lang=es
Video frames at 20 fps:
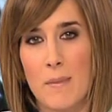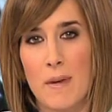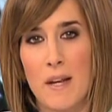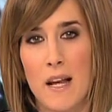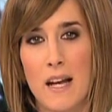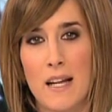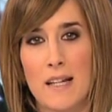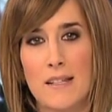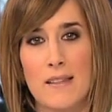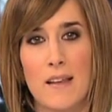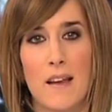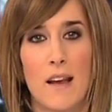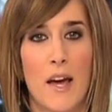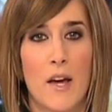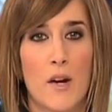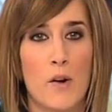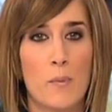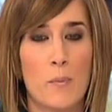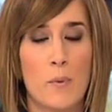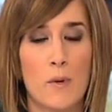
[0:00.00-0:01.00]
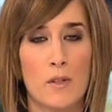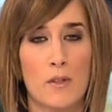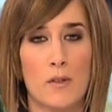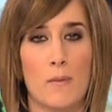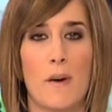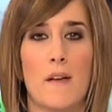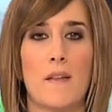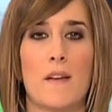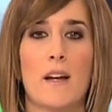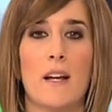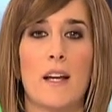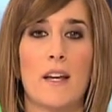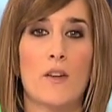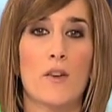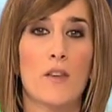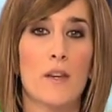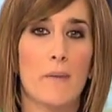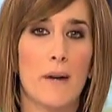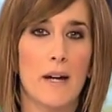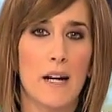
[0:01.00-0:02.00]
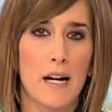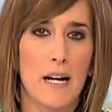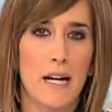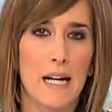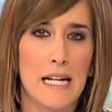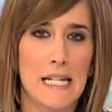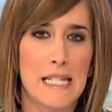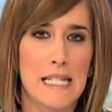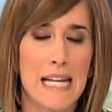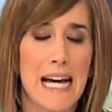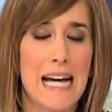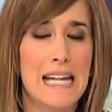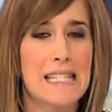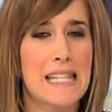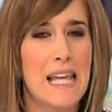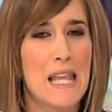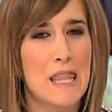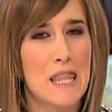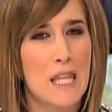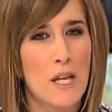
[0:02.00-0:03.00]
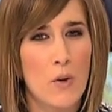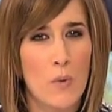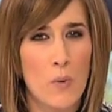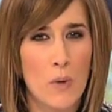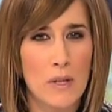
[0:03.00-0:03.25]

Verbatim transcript: su hogar en las terminales del aeropuerto madrileño de Barajas.